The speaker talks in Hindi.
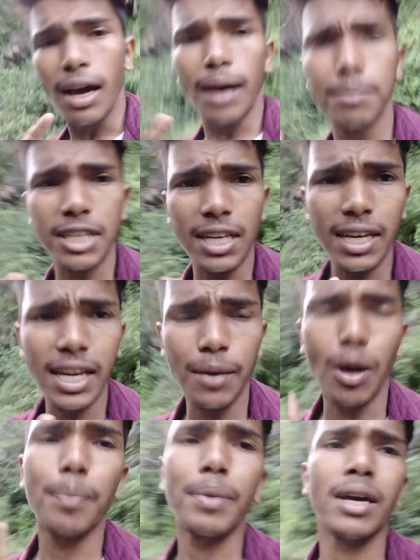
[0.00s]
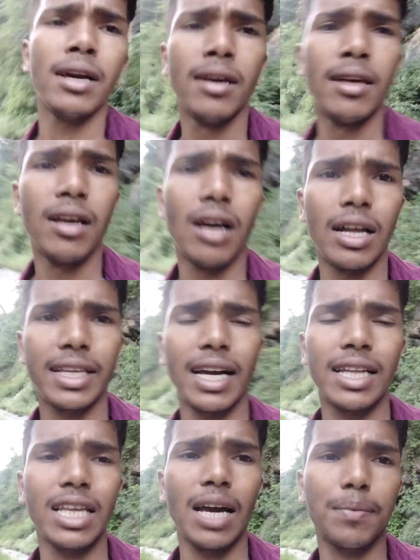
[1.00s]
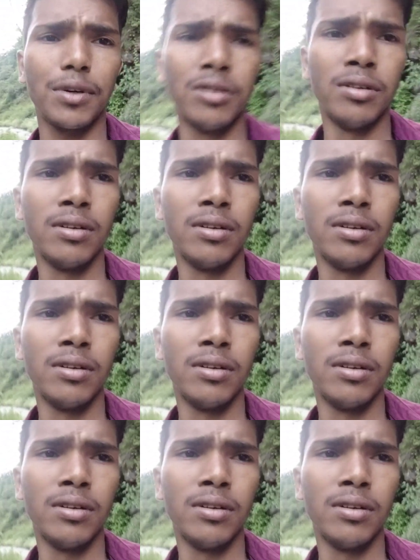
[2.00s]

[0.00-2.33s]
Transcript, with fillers: हम चल रहे हैं वहाँ पे और दिखाते हैं आपको